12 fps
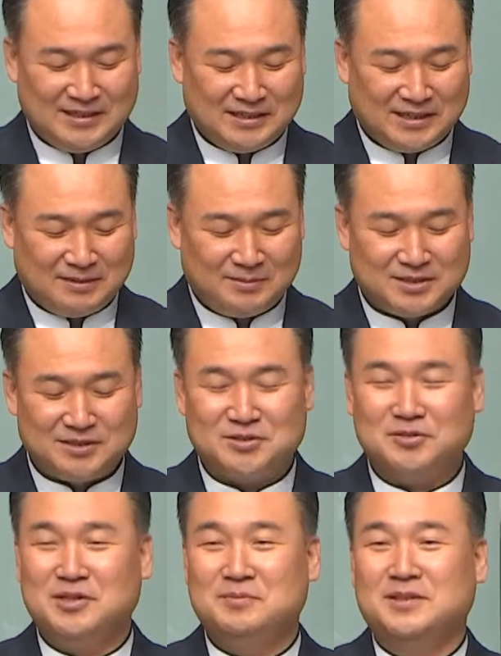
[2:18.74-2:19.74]
아마 그
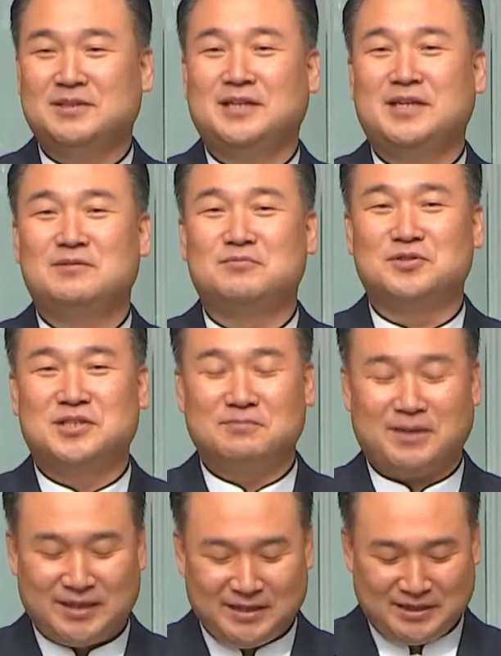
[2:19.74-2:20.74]
손님은 은혜를 무지
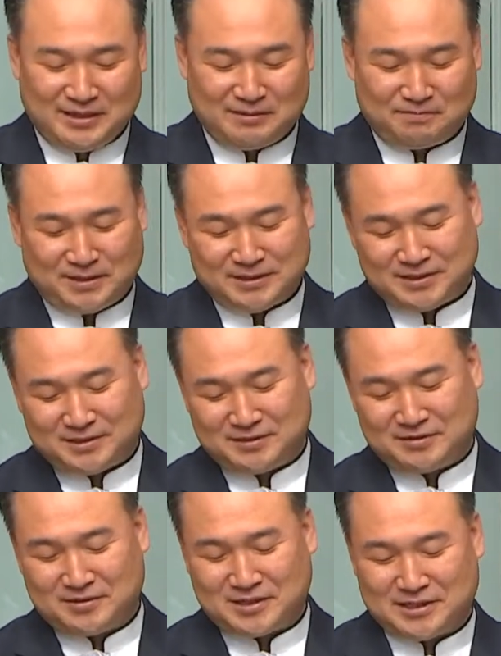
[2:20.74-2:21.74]
많이 받았을
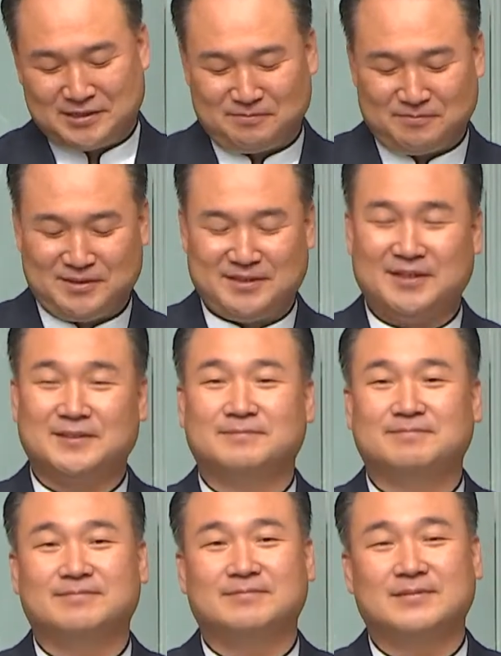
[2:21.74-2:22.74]
것 같습니다.
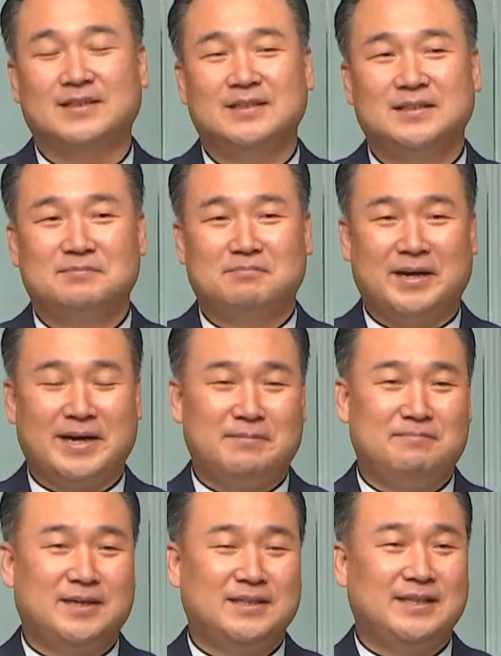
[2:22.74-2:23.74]
말
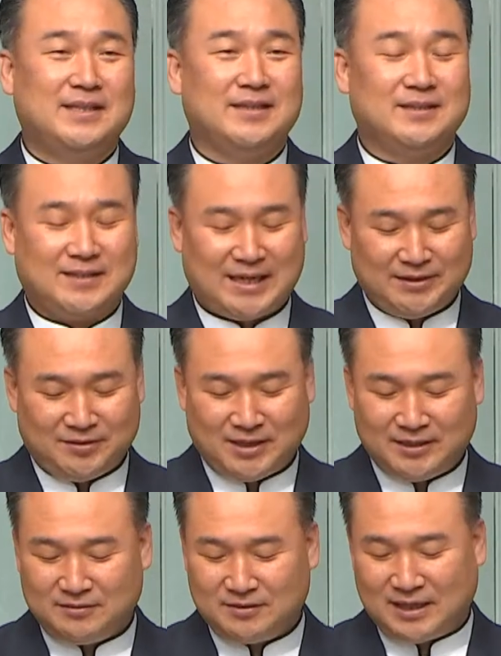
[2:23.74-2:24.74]
한마디, 단어
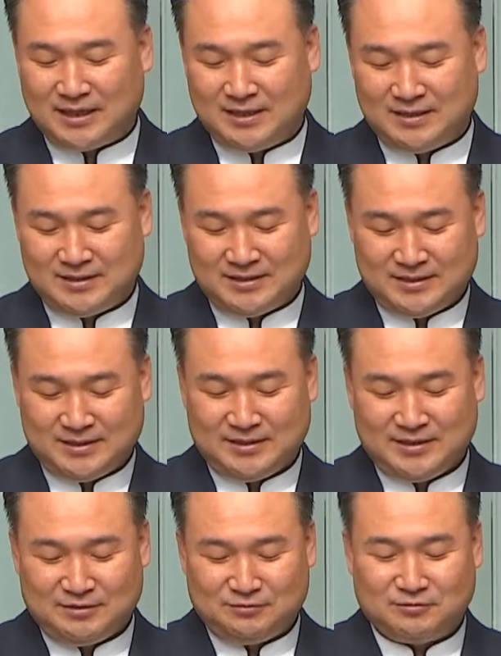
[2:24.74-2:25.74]
하나가
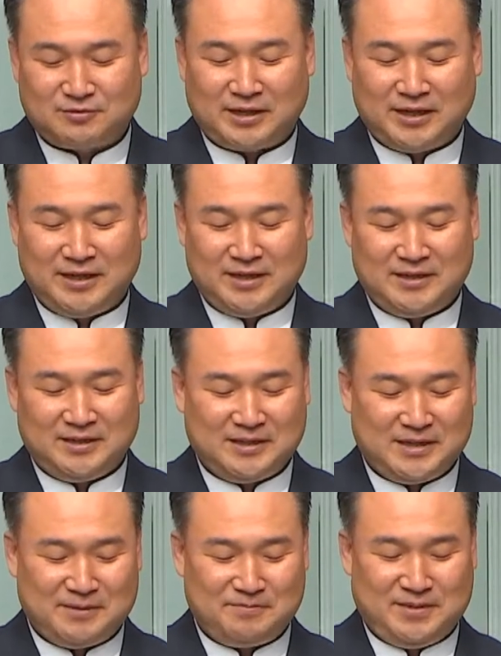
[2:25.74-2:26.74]
웃게
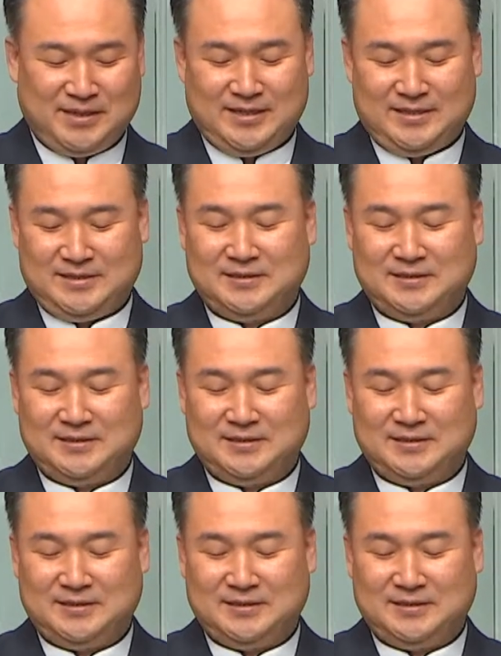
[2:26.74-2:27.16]
합니다.